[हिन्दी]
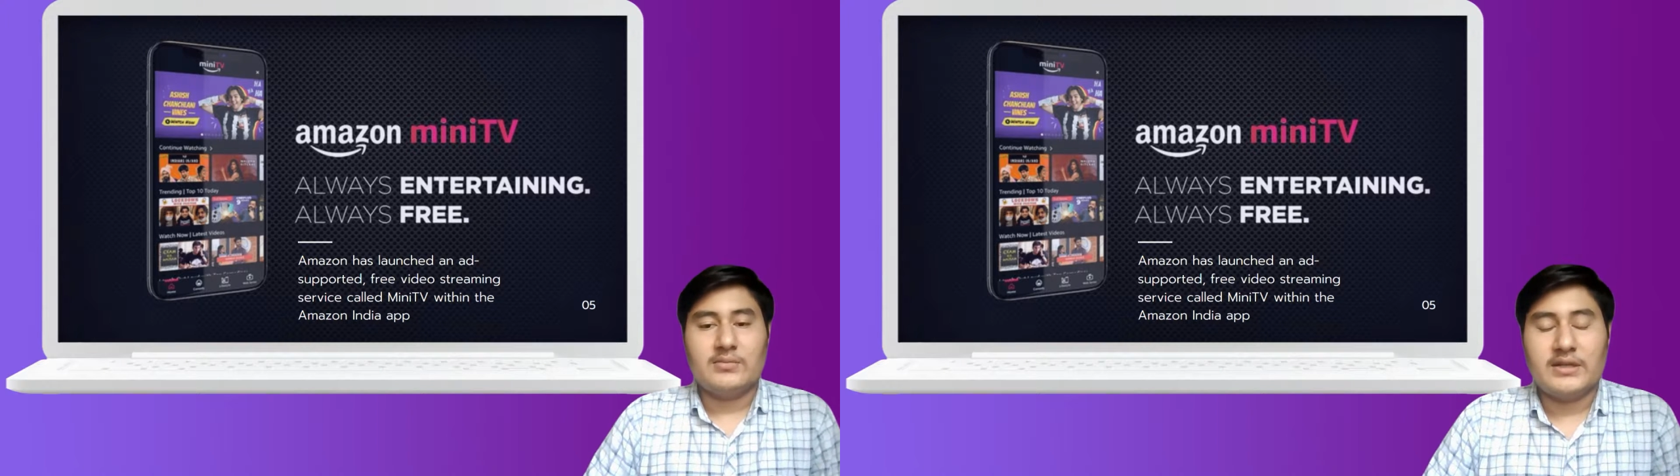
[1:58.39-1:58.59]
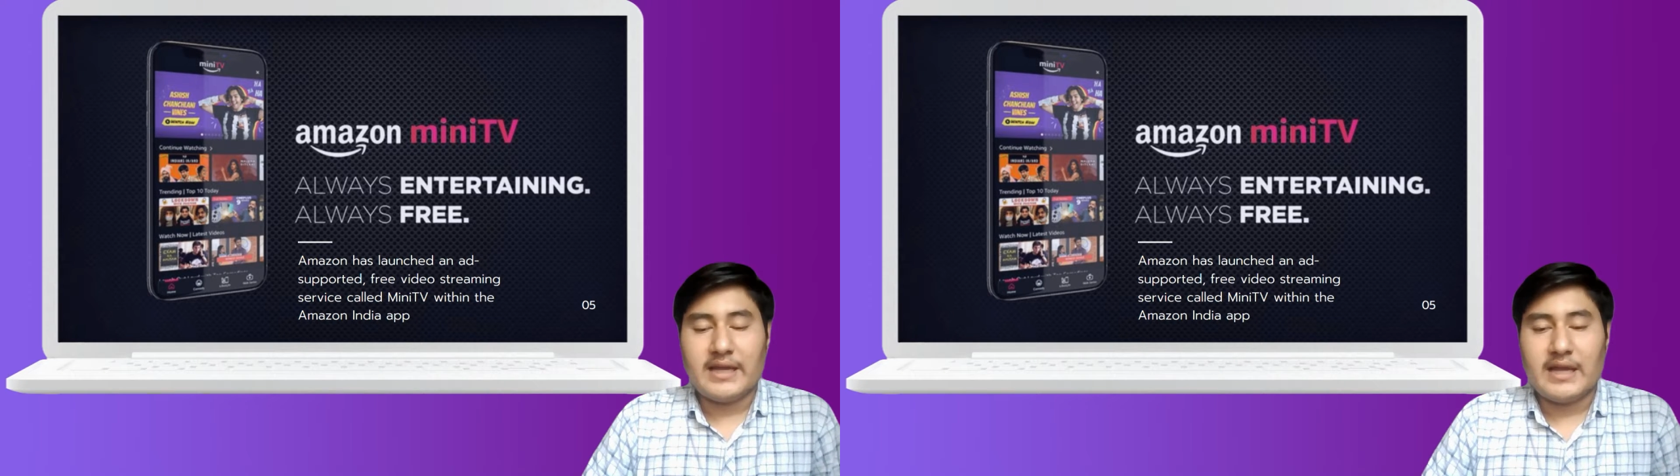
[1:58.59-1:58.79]

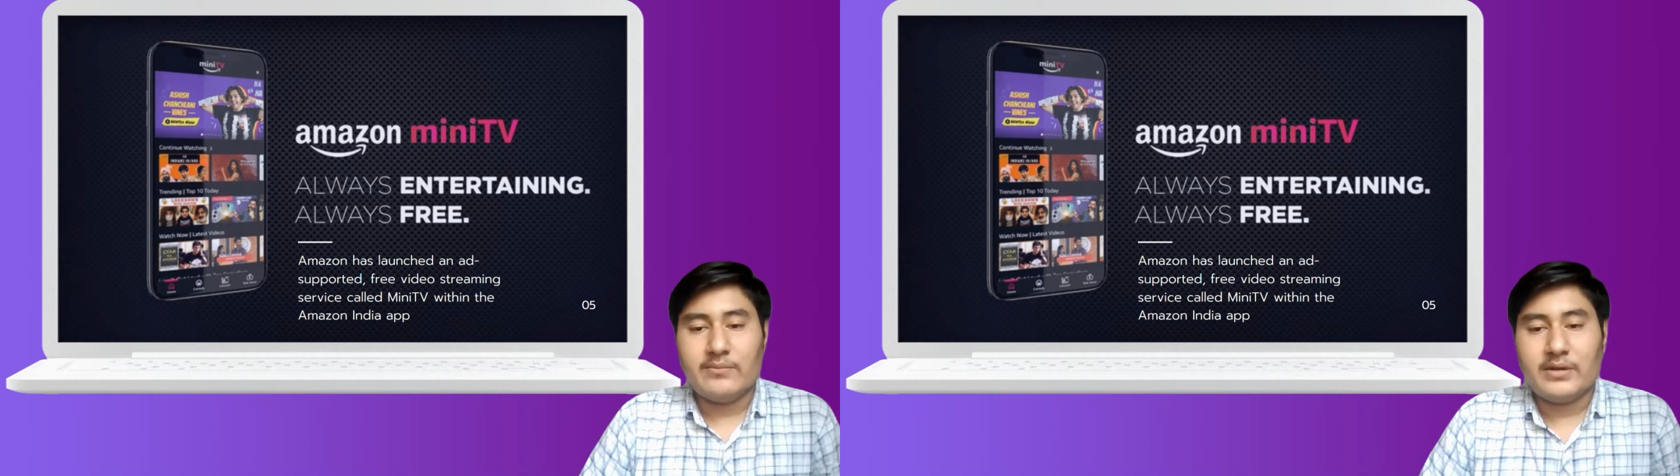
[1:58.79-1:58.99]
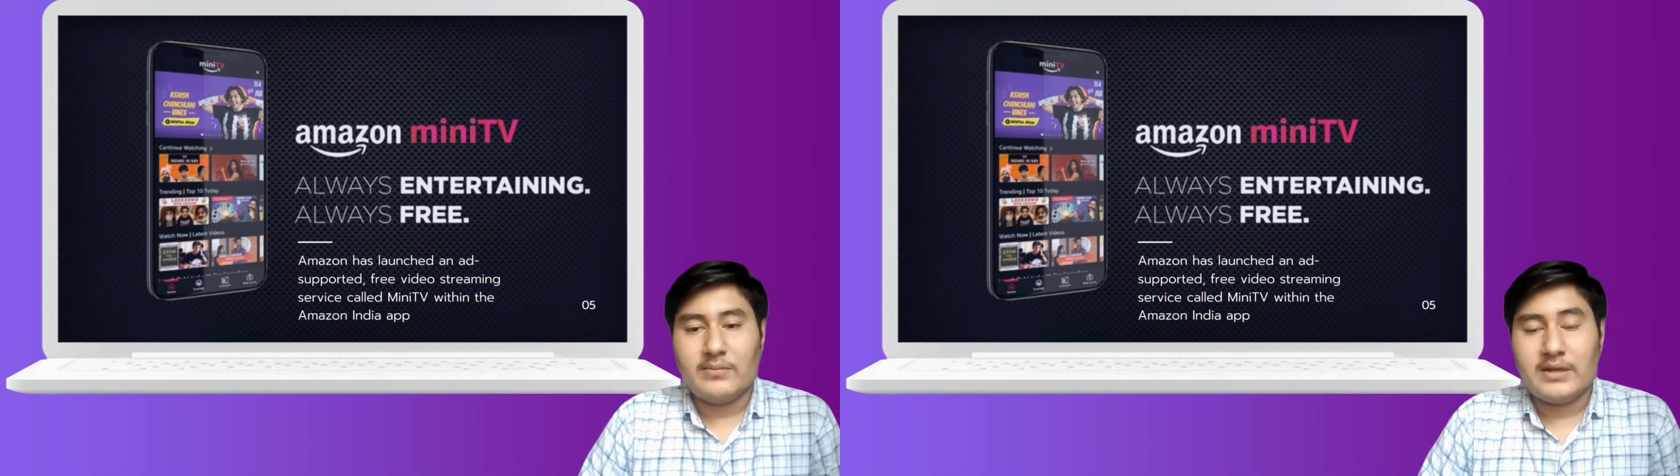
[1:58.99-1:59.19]
खबर यहाँ
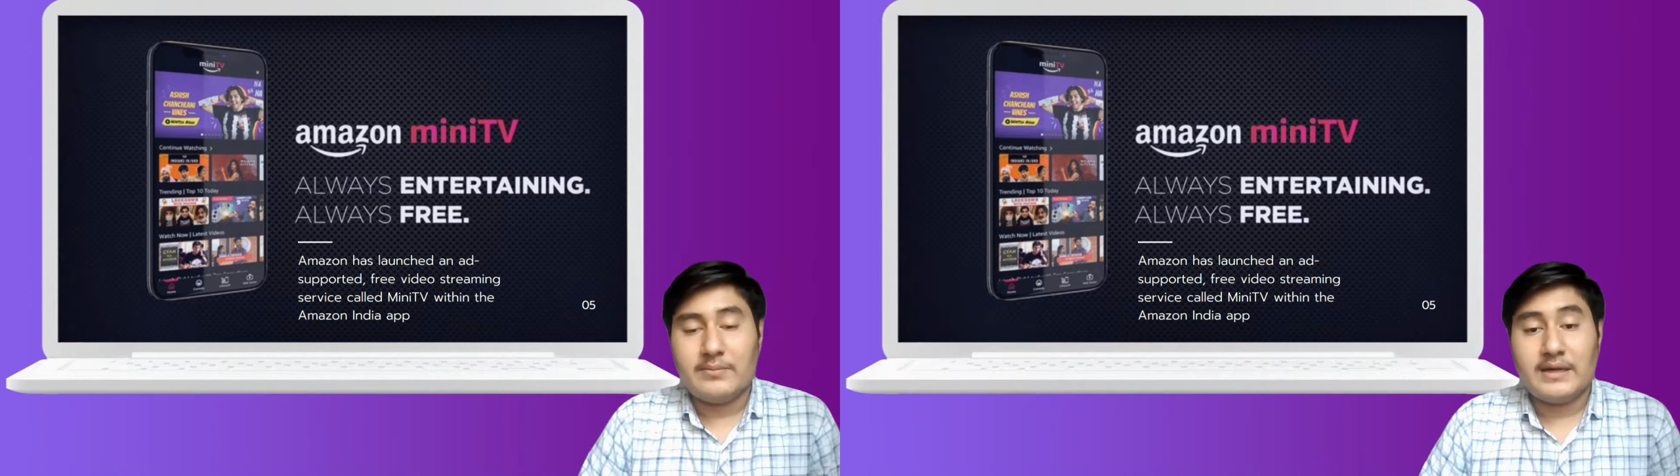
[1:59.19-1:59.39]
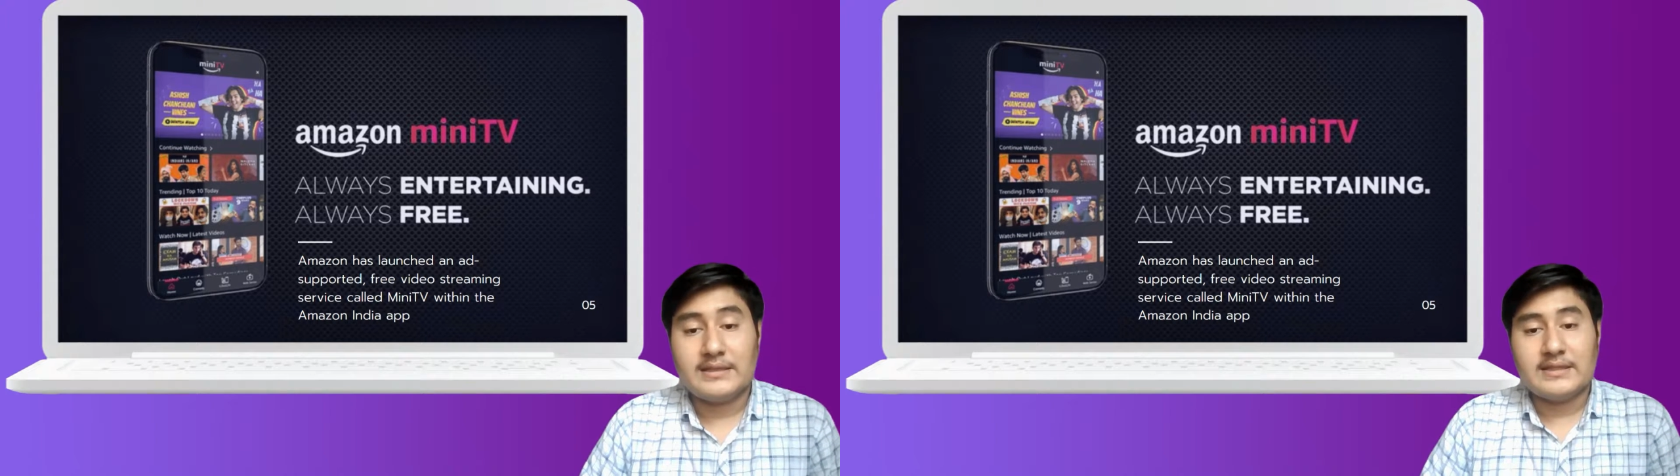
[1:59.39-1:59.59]
पर हमारे
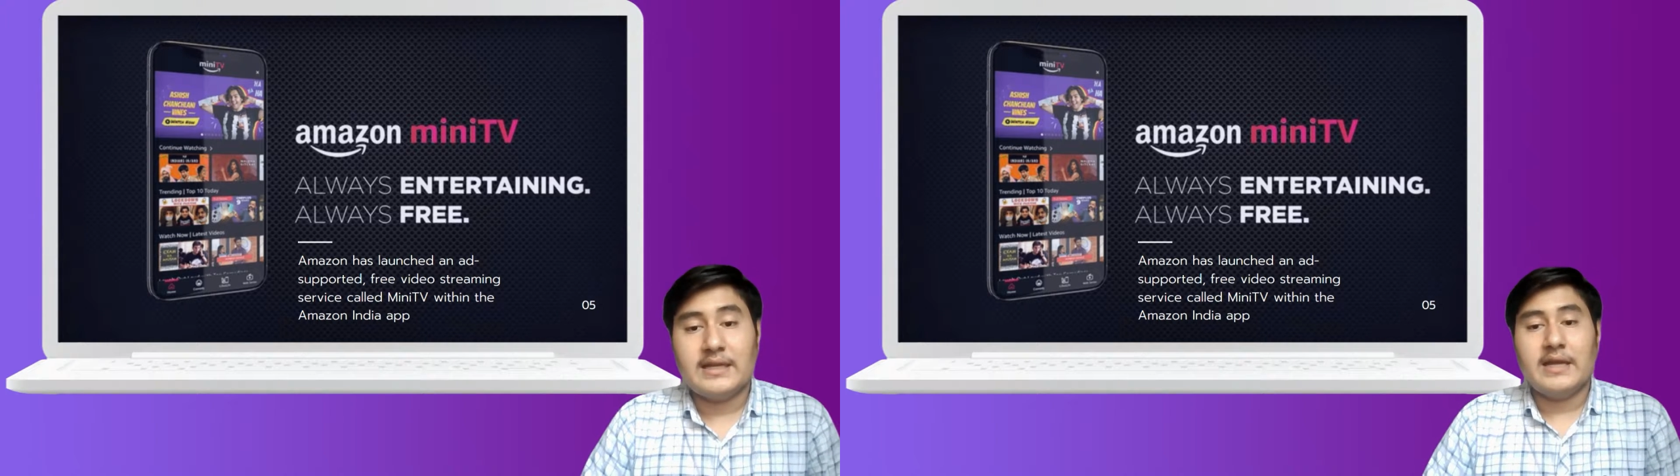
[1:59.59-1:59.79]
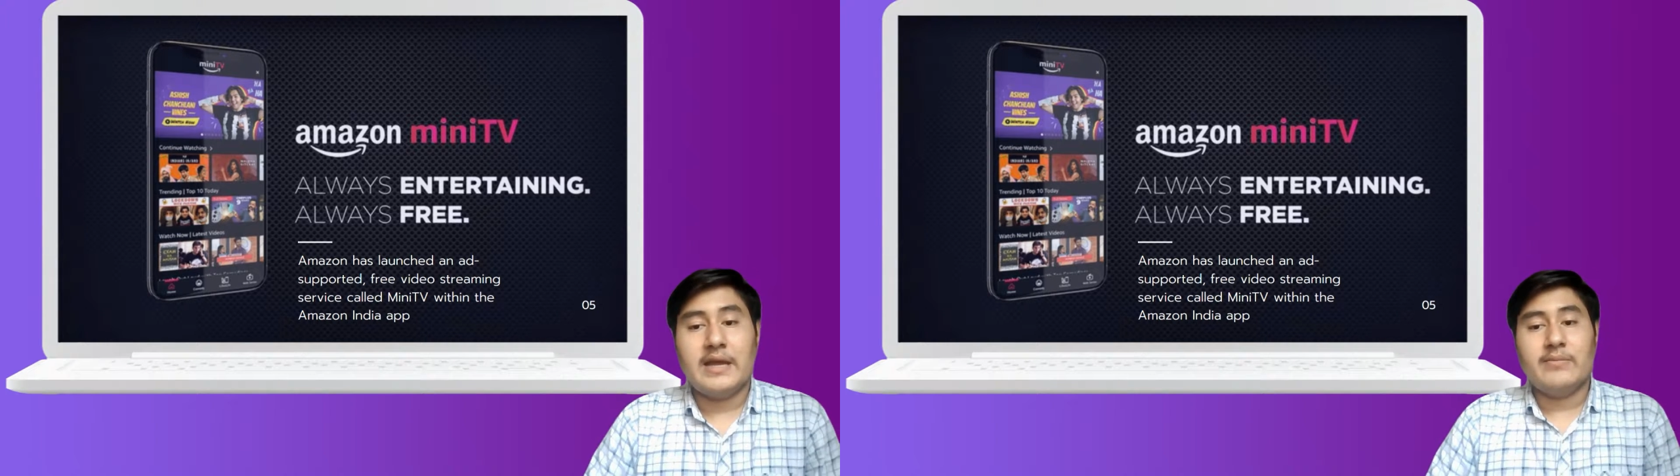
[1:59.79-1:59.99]
पास है